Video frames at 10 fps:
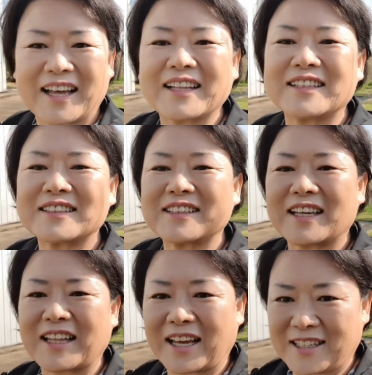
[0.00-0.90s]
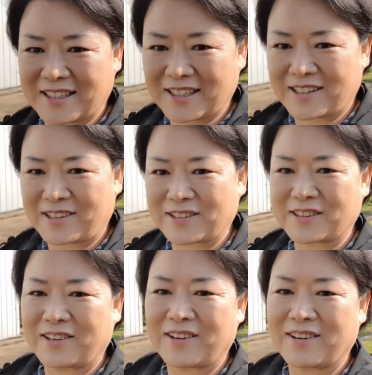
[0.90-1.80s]
다 특등에 다
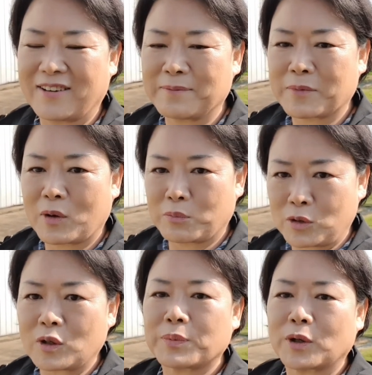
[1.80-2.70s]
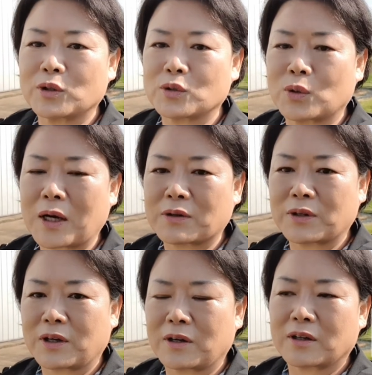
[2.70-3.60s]
1등이거든요. 물론 벼도
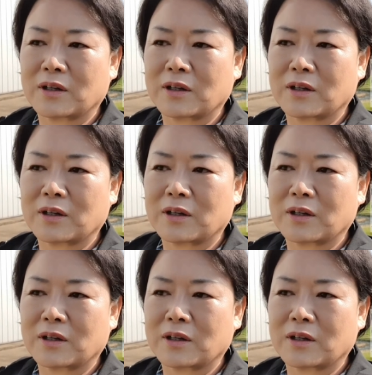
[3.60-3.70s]
좋았고요.